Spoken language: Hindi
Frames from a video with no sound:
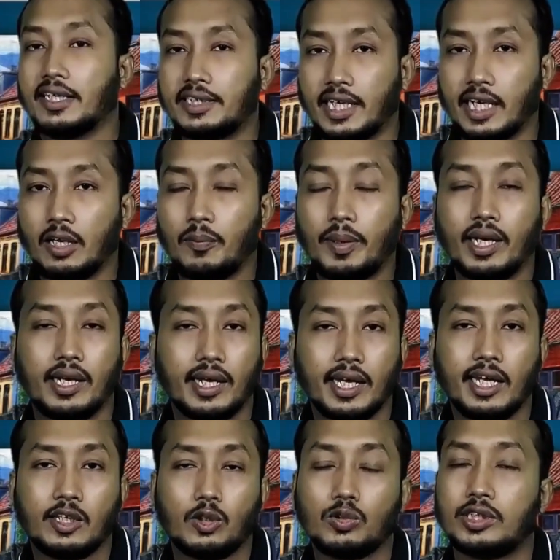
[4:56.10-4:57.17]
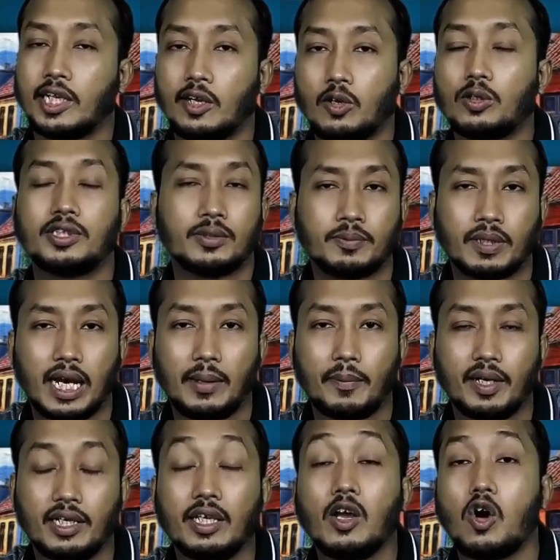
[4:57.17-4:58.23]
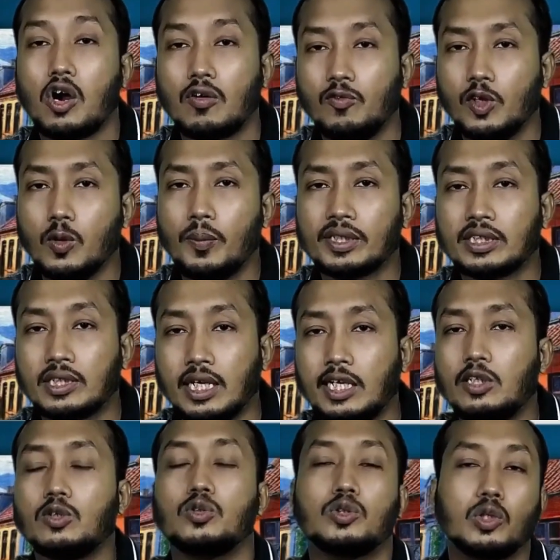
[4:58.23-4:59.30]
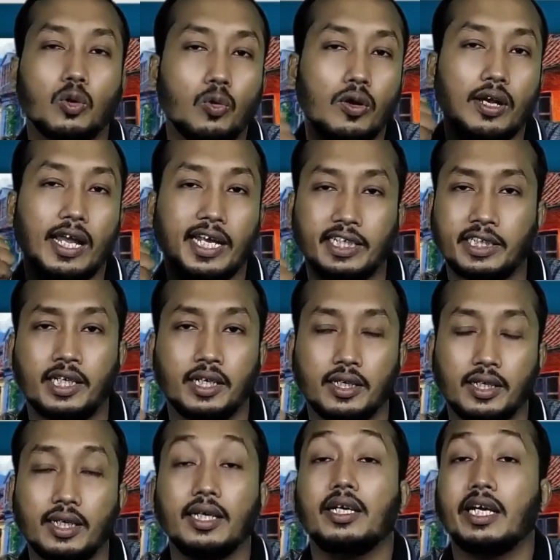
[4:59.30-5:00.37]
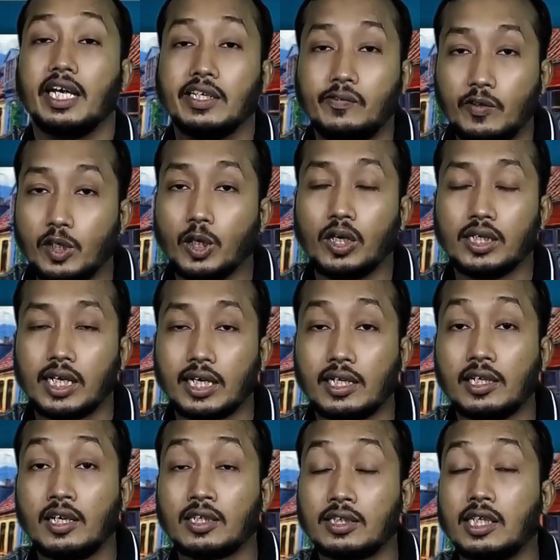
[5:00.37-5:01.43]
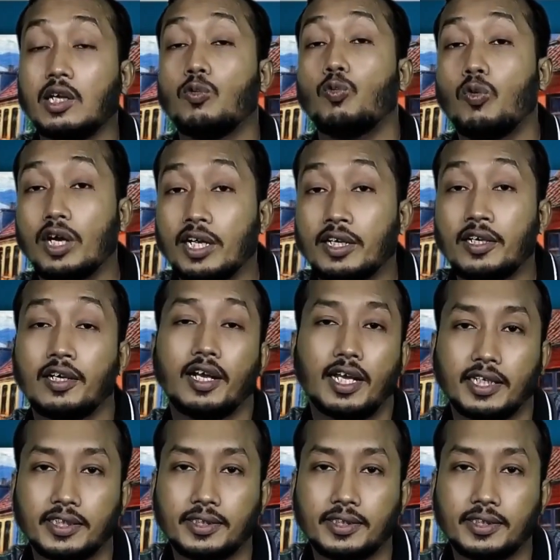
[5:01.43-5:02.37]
अगर चैनल पर नए हैं तो चैनल को सब्सक्राइब कर दें और वीडियो पसंद आए तो जरूर लाइक कर दें इस वीडियो का टारगेट रखते हैं हंड्रेड